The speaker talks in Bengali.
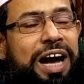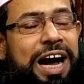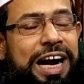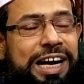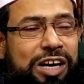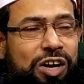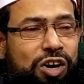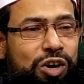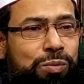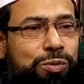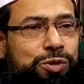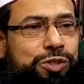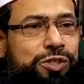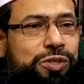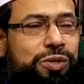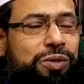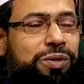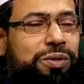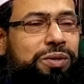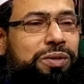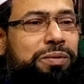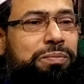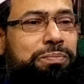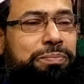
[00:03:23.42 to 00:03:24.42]
আঠারো
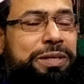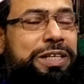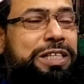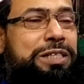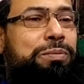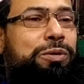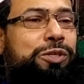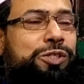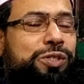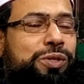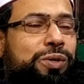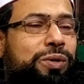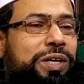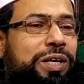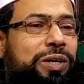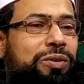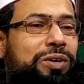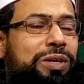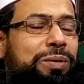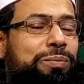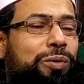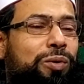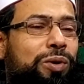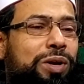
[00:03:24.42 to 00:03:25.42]
বছর বিশ বছর
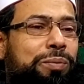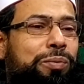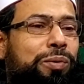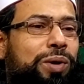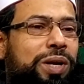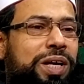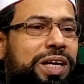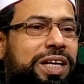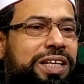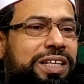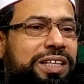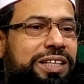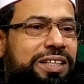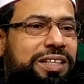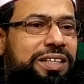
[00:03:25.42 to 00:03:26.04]
এগুলি বলে বলে